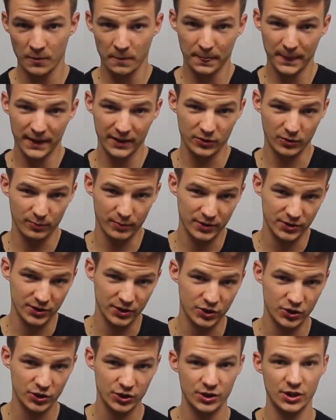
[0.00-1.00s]
niech to będzie
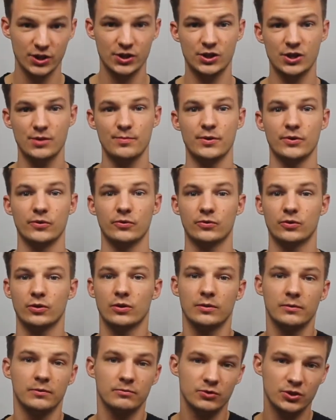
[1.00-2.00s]
30 minut.
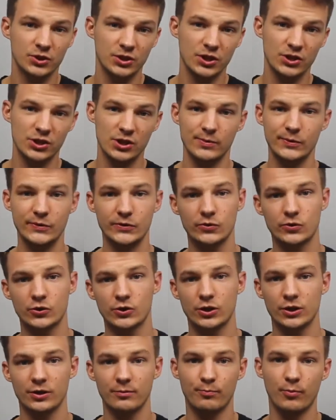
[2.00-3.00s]
30 minut,
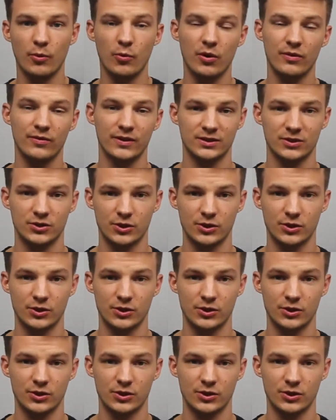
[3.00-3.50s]
czyli połowa z